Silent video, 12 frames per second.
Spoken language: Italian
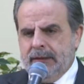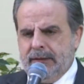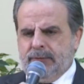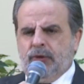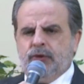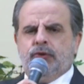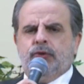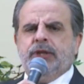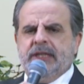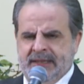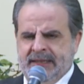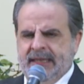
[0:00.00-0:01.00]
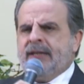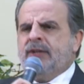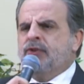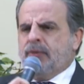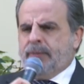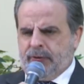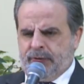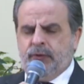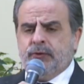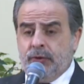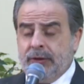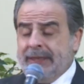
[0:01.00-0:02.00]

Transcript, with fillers: in modo intenso, profondo,